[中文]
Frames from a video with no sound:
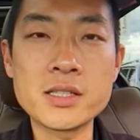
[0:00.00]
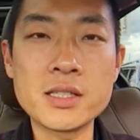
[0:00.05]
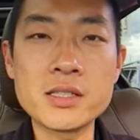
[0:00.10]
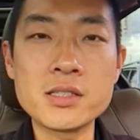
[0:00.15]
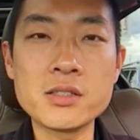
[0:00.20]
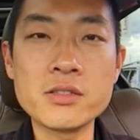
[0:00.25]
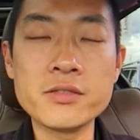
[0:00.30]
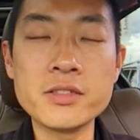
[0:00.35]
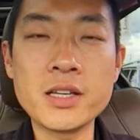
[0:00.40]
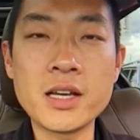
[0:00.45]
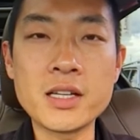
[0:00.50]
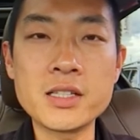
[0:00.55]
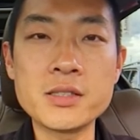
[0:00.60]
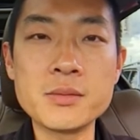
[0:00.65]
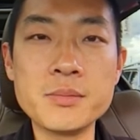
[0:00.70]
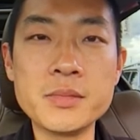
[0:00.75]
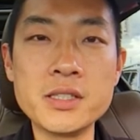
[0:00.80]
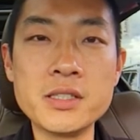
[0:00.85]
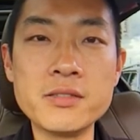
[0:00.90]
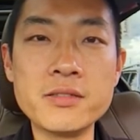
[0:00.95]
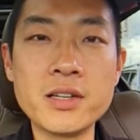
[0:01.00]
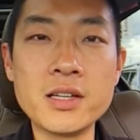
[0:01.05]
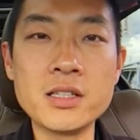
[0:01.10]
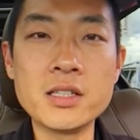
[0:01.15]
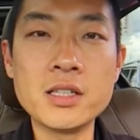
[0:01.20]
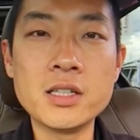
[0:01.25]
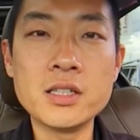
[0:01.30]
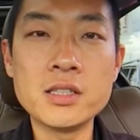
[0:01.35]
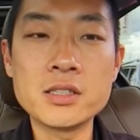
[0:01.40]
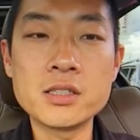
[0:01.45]
SUV 还是 minivan，
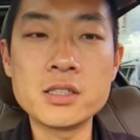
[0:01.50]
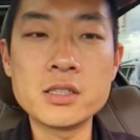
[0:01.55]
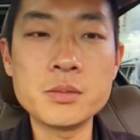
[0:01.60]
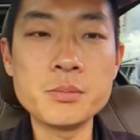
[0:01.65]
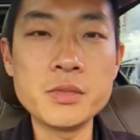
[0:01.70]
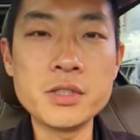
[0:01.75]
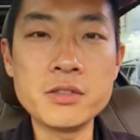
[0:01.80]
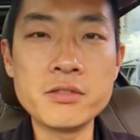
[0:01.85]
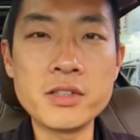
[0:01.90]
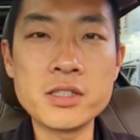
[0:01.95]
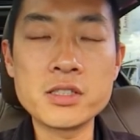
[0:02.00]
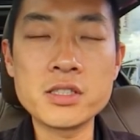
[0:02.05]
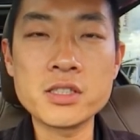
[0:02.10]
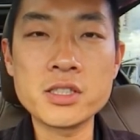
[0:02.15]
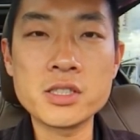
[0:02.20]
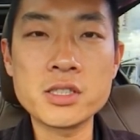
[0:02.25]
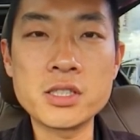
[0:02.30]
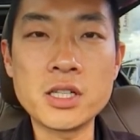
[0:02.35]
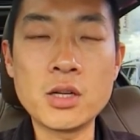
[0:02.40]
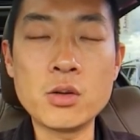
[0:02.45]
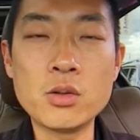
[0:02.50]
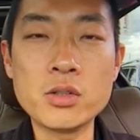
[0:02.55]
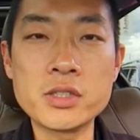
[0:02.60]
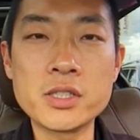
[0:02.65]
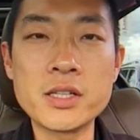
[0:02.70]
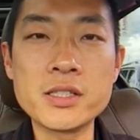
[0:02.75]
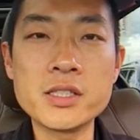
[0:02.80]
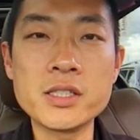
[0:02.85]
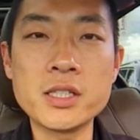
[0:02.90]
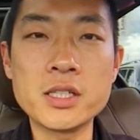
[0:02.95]
其实 minivan 这个市场我相
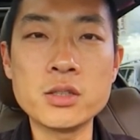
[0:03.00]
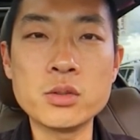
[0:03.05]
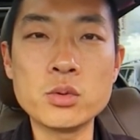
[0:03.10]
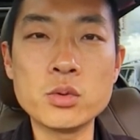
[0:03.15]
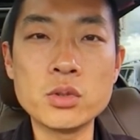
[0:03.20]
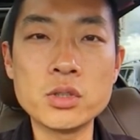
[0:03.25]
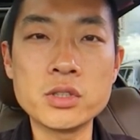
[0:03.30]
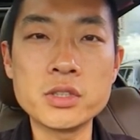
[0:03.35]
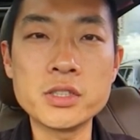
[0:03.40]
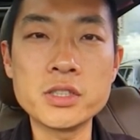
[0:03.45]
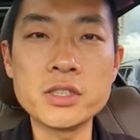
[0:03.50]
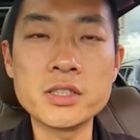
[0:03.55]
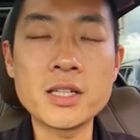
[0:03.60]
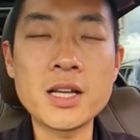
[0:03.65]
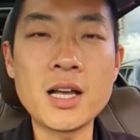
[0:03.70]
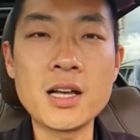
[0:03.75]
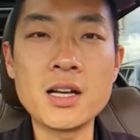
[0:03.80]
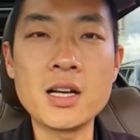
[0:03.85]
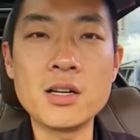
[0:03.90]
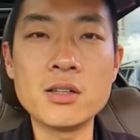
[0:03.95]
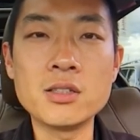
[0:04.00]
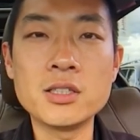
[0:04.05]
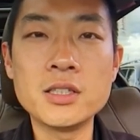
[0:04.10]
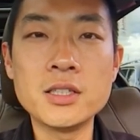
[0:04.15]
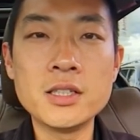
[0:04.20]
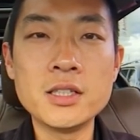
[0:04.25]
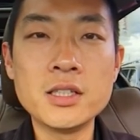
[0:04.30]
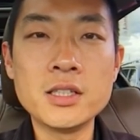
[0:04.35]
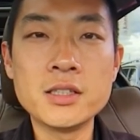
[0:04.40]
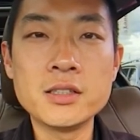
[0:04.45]
信很多这个看好了，
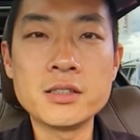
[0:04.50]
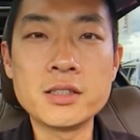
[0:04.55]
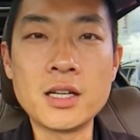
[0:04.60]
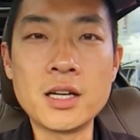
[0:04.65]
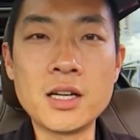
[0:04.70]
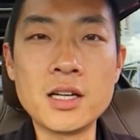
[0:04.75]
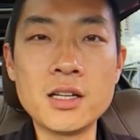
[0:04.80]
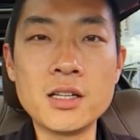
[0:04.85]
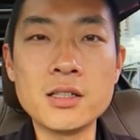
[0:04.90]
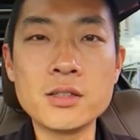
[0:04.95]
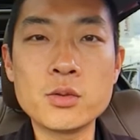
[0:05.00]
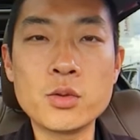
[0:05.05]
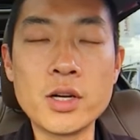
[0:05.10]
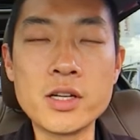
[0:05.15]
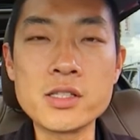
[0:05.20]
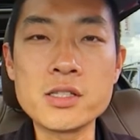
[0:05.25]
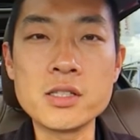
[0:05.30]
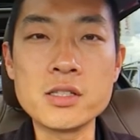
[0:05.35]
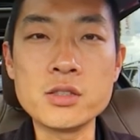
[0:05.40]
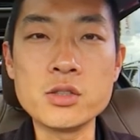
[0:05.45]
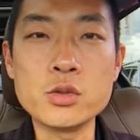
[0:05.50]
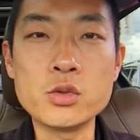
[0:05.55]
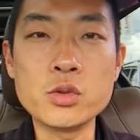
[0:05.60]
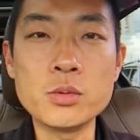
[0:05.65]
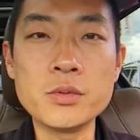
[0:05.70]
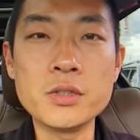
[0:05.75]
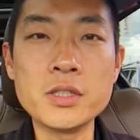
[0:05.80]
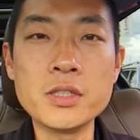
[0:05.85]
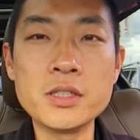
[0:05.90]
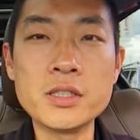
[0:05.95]
那 Chrysler 就准
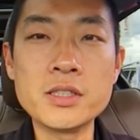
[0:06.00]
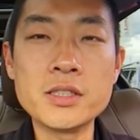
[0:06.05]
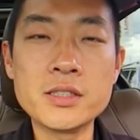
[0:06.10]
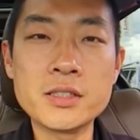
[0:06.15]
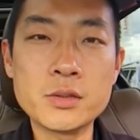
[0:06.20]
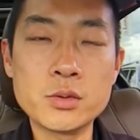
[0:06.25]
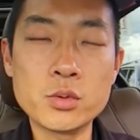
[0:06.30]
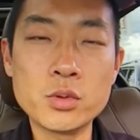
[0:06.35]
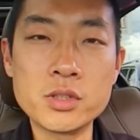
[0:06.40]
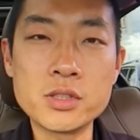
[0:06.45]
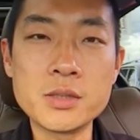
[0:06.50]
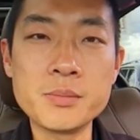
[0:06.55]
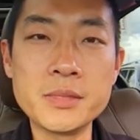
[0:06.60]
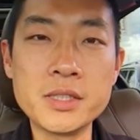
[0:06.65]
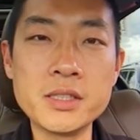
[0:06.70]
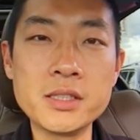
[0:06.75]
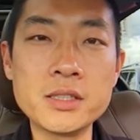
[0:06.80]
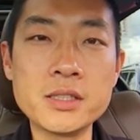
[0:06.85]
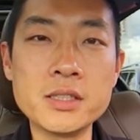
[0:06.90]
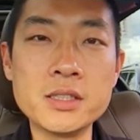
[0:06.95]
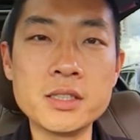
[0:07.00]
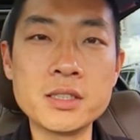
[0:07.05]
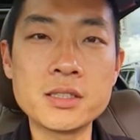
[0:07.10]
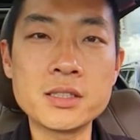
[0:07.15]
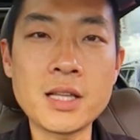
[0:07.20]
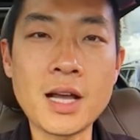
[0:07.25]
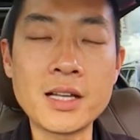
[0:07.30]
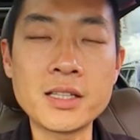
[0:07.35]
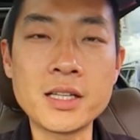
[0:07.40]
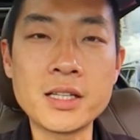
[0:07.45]
备。 做这么一个
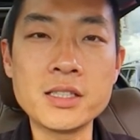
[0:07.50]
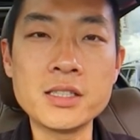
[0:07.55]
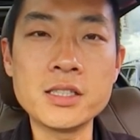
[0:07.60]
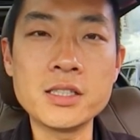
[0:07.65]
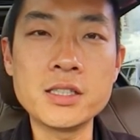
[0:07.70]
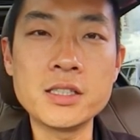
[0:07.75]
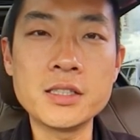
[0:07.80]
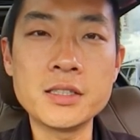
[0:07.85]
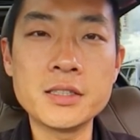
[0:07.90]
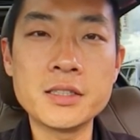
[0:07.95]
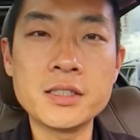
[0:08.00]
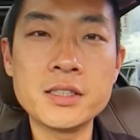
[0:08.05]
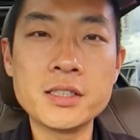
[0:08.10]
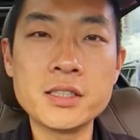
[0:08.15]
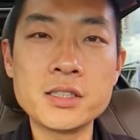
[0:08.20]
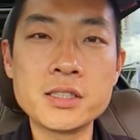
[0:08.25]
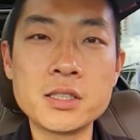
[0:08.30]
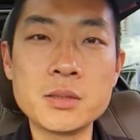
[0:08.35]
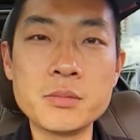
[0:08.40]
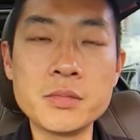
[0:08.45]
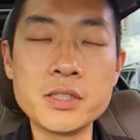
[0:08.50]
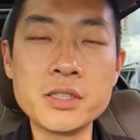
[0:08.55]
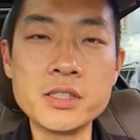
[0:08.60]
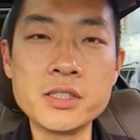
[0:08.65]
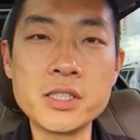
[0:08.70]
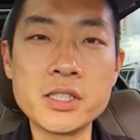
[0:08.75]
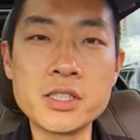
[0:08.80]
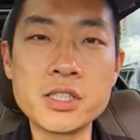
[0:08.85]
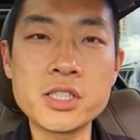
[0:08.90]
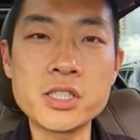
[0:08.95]
大胆的这么一
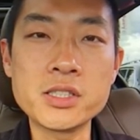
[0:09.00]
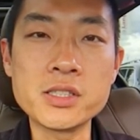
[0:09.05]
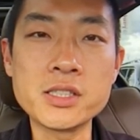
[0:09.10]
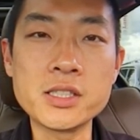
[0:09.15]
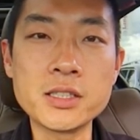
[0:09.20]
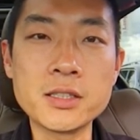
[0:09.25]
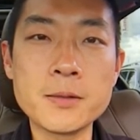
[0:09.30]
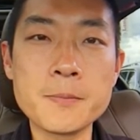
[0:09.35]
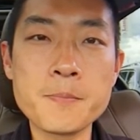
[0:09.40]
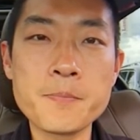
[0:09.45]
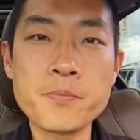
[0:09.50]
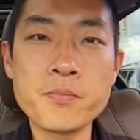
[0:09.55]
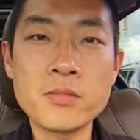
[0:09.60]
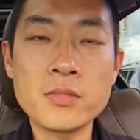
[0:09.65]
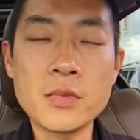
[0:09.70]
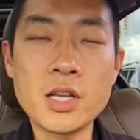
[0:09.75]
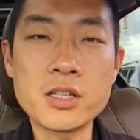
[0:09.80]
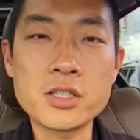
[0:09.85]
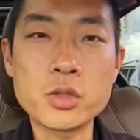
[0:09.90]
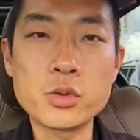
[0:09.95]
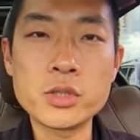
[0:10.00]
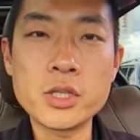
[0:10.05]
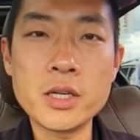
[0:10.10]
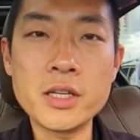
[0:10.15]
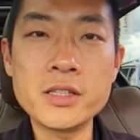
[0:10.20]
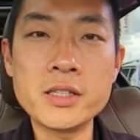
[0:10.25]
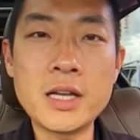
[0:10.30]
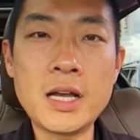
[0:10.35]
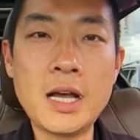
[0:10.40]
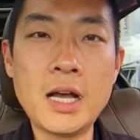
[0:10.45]
件事情，那首先
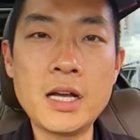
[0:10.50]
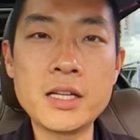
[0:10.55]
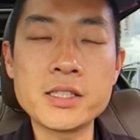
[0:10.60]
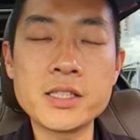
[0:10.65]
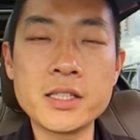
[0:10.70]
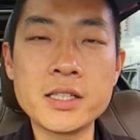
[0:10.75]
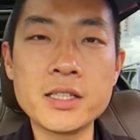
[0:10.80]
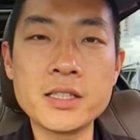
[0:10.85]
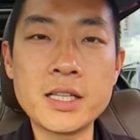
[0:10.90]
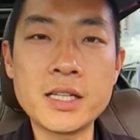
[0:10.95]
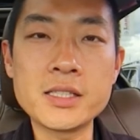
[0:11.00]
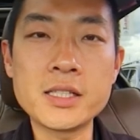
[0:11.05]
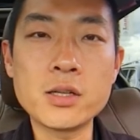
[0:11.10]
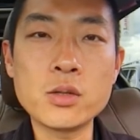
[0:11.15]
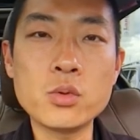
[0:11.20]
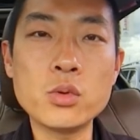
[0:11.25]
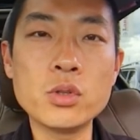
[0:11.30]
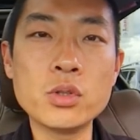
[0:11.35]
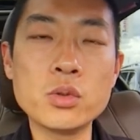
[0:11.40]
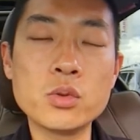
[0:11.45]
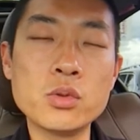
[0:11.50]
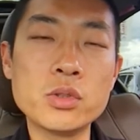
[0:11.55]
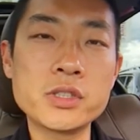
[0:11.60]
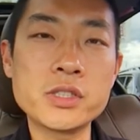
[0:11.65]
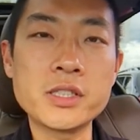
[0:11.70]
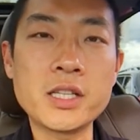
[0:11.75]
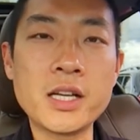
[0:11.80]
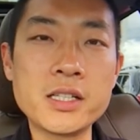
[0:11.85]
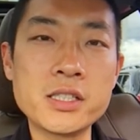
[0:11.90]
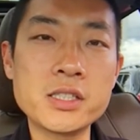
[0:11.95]
呢，先跟大家过一过这
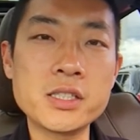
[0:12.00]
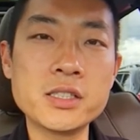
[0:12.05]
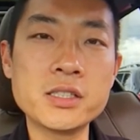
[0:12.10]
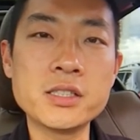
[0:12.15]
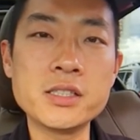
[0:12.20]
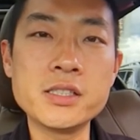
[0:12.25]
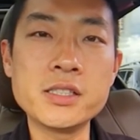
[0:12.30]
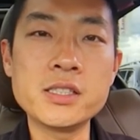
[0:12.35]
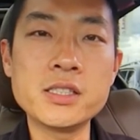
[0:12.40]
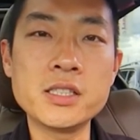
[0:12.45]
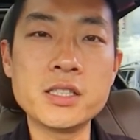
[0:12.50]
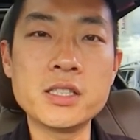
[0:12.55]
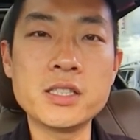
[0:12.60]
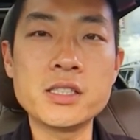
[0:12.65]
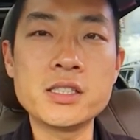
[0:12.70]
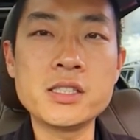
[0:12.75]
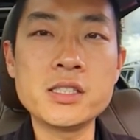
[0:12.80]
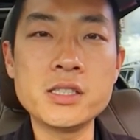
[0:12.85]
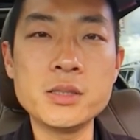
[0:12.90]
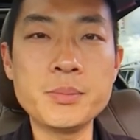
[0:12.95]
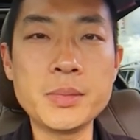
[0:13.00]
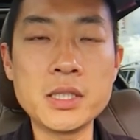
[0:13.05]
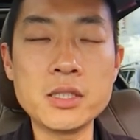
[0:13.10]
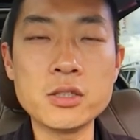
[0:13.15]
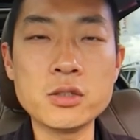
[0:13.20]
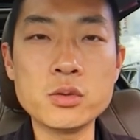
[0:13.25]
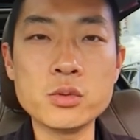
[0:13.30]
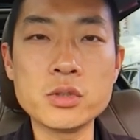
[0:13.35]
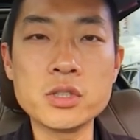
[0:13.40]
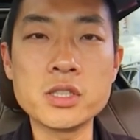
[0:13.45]
台车的一些基本的
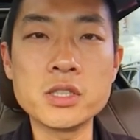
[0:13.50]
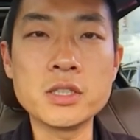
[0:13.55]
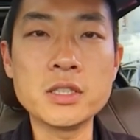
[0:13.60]
东西。